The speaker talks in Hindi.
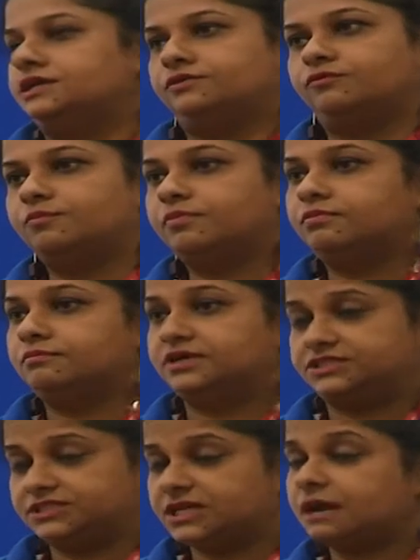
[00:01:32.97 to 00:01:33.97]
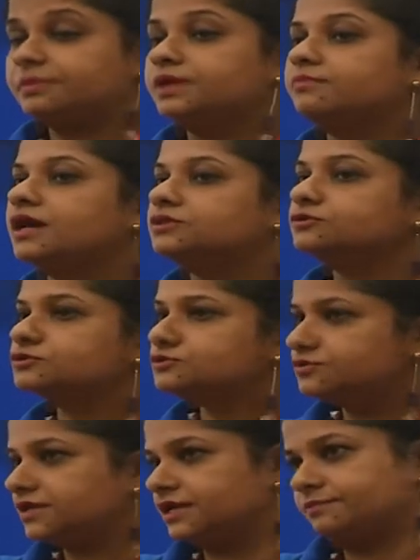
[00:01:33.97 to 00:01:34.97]
कि वो बच्चा आपकी बात को
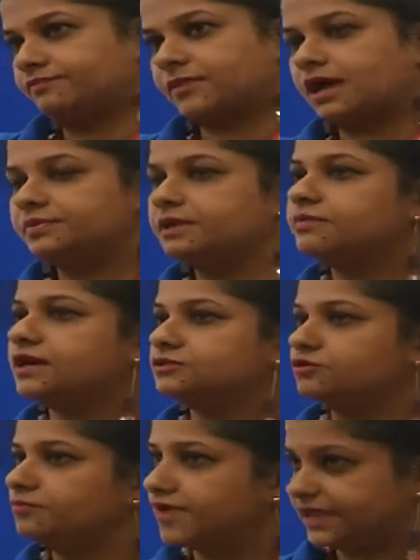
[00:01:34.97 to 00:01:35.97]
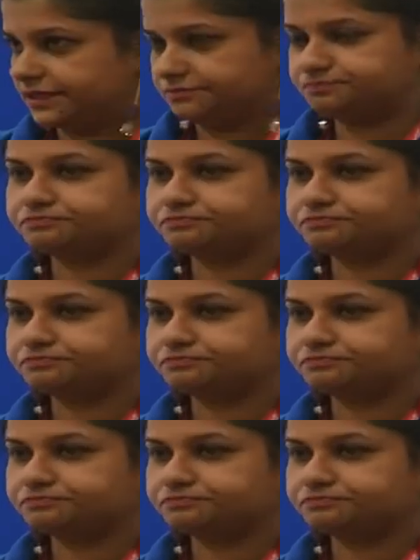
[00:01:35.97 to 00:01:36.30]
सुने आपकी बात को माने